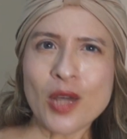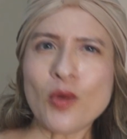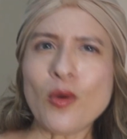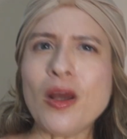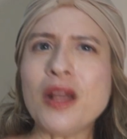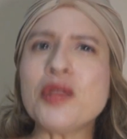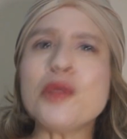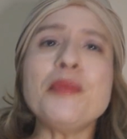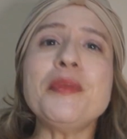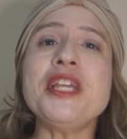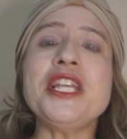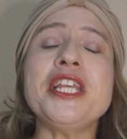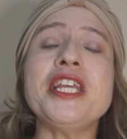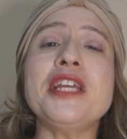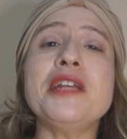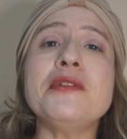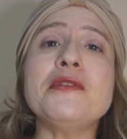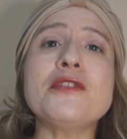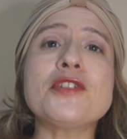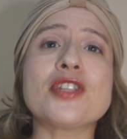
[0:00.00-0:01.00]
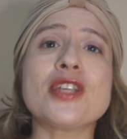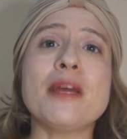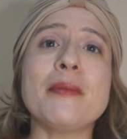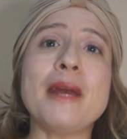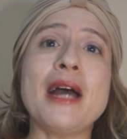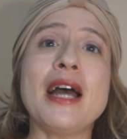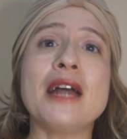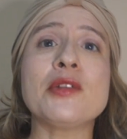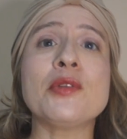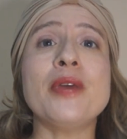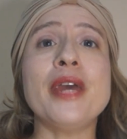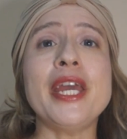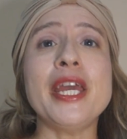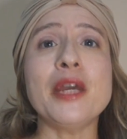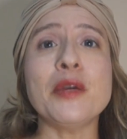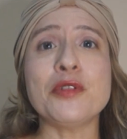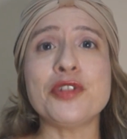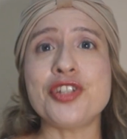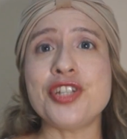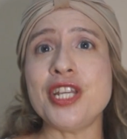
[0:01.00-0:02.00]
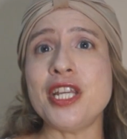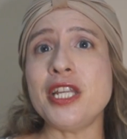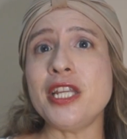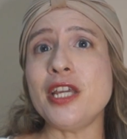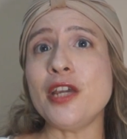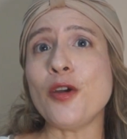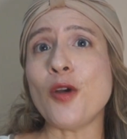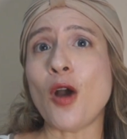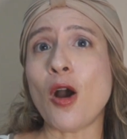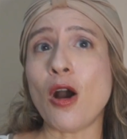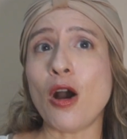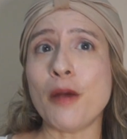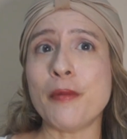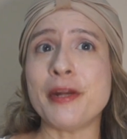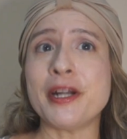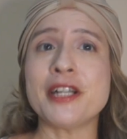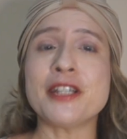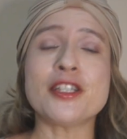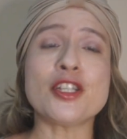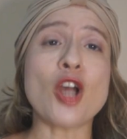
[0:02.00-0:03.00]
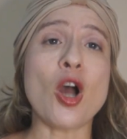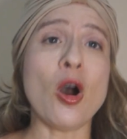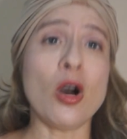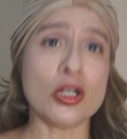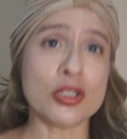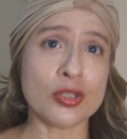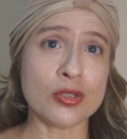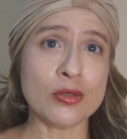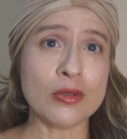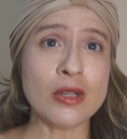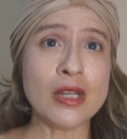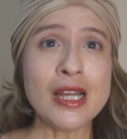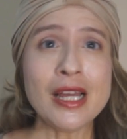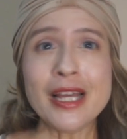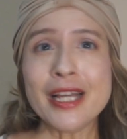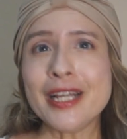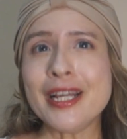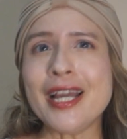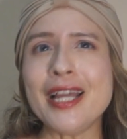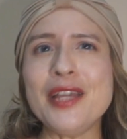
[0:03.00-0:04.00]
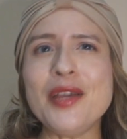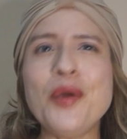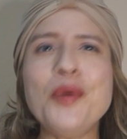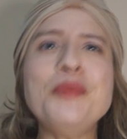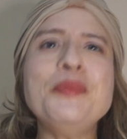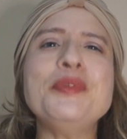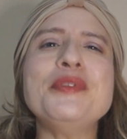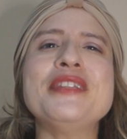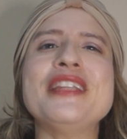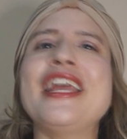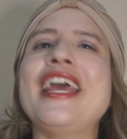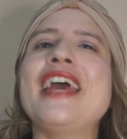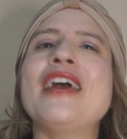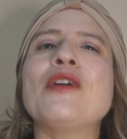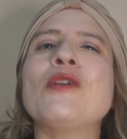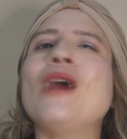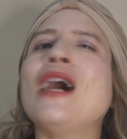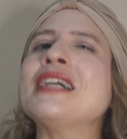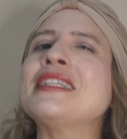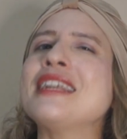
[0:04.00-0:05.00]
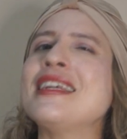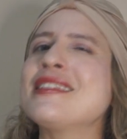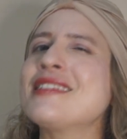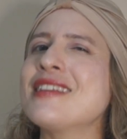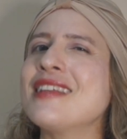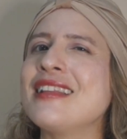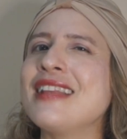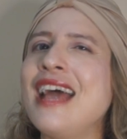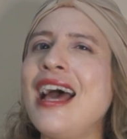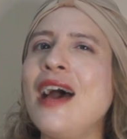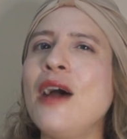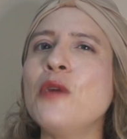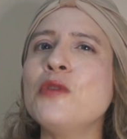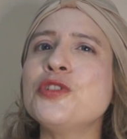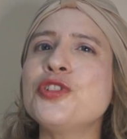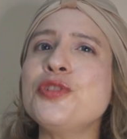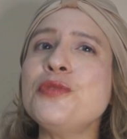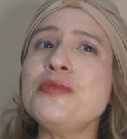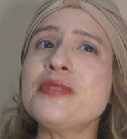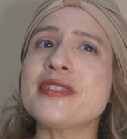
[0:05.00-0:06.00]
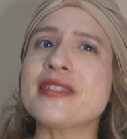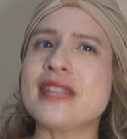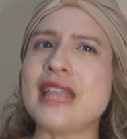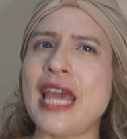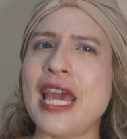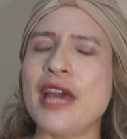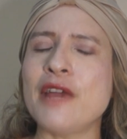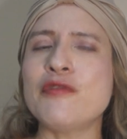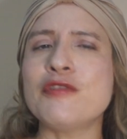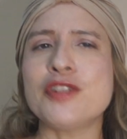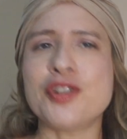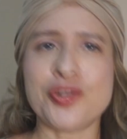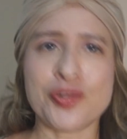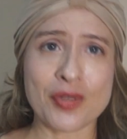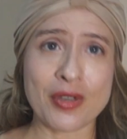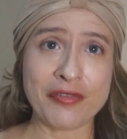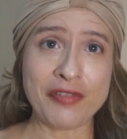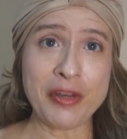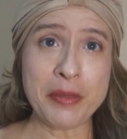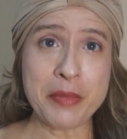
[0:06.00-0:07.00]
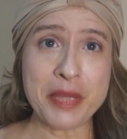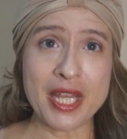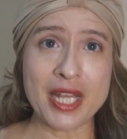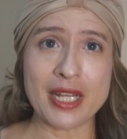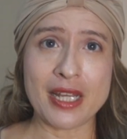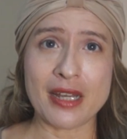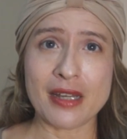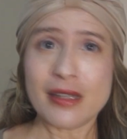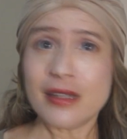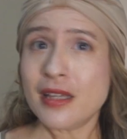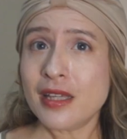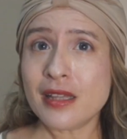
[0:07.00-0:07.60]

quando um menino chamado Eugene Robert Otto ganhou um boneco artesanal de um servo de sua família,